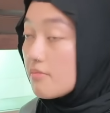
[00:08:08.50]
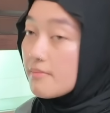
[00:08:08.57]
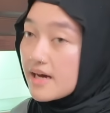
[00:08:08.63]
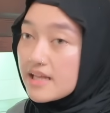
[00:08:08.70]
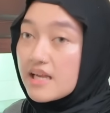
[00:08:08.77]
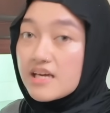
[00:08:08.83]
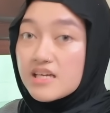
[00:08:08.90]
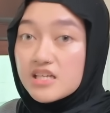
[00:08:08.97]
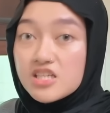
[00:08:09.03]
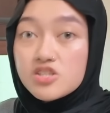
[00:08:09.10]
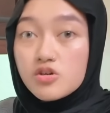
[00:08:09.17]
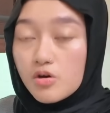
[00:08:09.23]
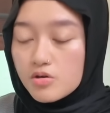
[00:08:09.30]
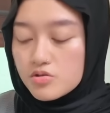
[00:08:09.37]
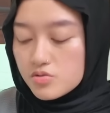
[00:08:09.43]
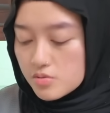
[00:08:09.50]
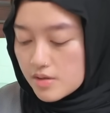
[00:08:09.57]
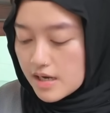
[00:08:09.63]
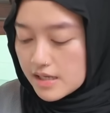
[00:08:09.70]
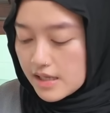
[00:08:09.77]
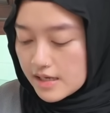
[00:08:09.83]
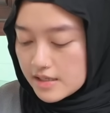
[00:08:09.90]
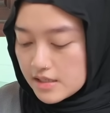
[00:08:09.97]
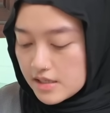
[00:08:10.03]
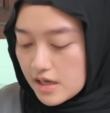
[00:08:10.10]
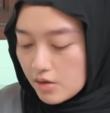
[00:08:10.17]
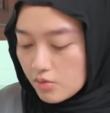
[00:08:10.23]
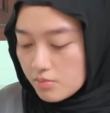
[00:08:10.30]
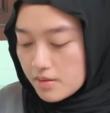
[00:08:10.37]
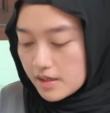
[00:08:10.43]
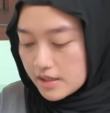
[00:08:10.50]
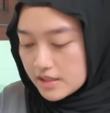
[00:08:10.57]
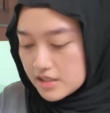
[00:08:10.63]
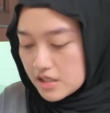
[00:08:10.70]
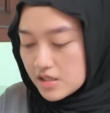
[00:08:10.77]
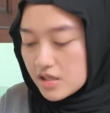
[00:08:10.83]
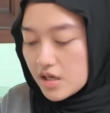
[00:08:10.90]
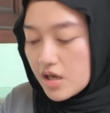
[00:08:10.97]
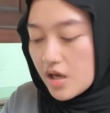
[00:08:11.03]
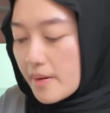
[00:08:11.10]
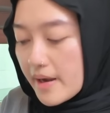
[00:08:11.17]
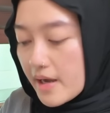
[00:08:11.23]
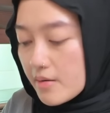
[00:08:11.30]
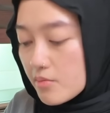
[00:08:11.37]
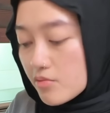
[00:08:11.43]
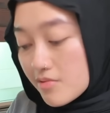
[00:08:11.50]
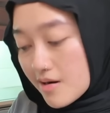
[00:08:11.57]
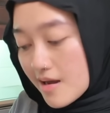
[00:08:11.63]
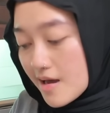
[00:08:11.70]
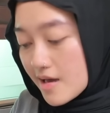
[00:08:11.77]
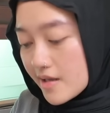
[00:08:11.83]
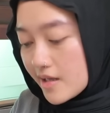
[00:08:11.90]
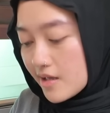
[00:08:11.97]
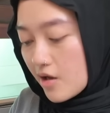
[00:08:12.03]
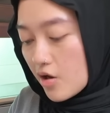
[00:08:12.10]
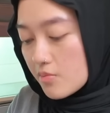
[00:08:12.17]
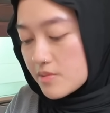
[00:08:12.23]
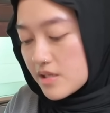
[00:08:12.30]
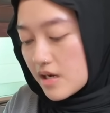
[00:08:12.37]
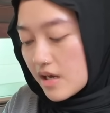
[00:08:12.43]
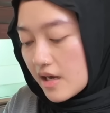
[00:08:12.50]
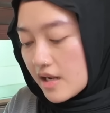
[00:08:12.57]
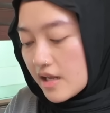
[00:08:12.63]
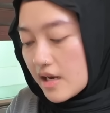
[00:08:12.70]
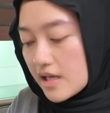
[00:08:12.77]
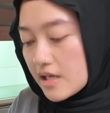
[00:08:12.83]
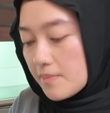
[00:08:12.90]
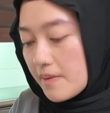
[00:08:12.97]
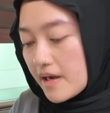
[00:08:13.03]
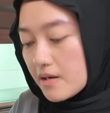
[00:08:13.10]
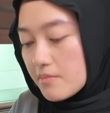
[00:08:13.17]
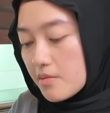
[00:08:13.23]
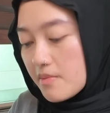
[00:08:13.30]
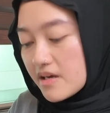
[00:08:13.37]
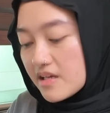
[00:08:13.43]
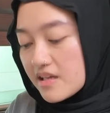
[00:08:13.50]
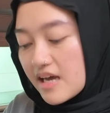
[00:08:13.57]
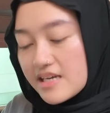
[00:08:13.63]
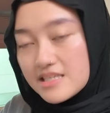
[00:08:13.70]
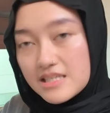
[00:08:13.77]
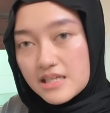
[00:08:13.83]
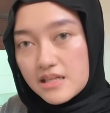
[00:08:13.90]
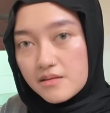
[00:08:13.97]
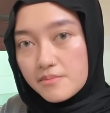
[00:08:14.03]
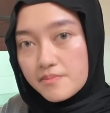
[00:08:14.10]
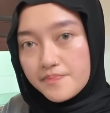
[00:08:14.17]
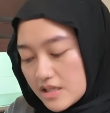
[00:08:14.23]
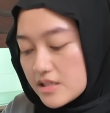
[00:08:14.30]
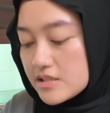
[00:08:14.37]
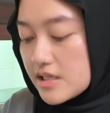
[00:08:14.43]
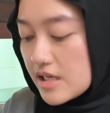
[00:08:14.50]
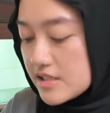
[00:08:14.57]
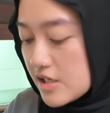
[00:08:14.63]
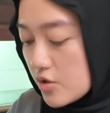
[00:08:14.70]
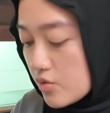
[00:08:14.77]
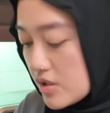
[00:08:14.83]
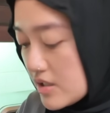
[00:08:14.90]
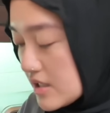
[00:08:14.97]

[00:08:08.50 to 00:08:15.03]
tomat lagi diskon juga tadi aku beli. Jadi lumayan murah. Jadi kalau misalnya kalian oh. lagi pengen berbagi takjil, ini salah satu